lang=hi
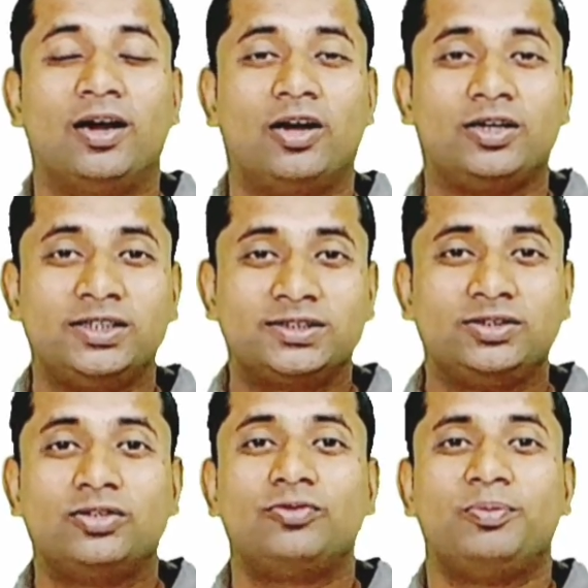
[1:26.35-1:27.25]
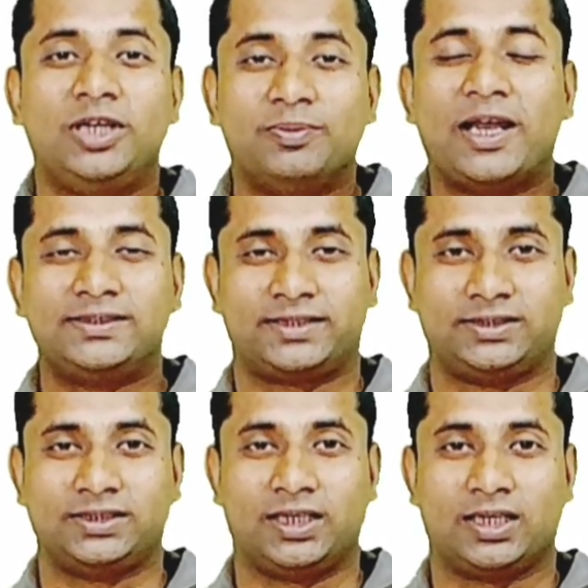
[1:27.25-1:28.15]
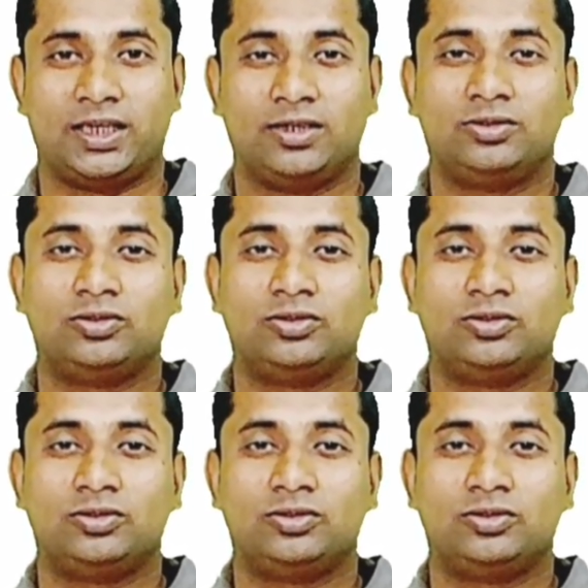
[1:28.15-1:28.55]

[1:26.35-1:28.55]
और रिस्क जो है वो मिनिमाइज कैसे करना है